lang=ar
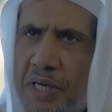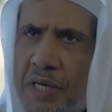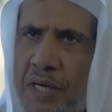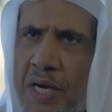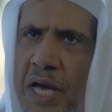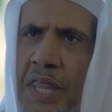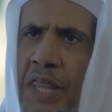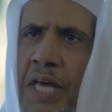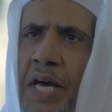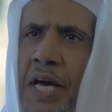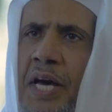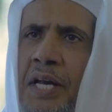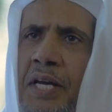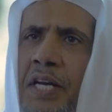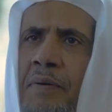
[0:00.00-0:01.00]
أه،
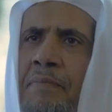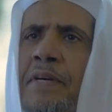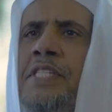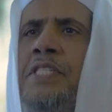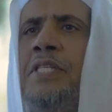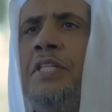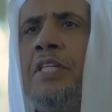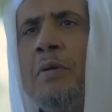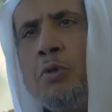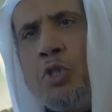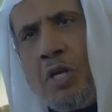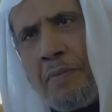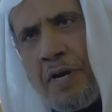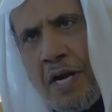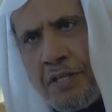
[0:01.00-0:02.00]
آثار مست
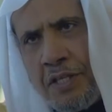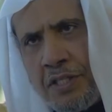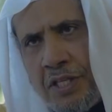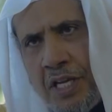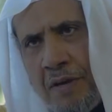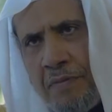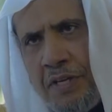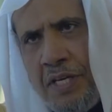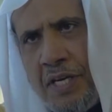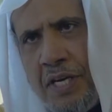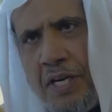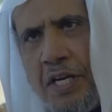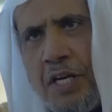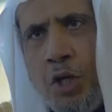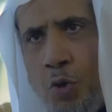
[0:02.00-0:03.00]
المجتمعات
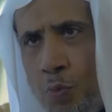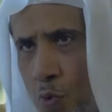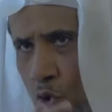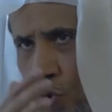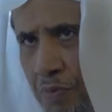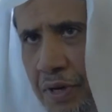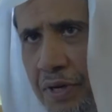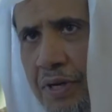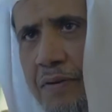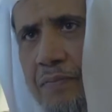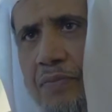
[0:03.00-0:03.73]
الإسلامية عموما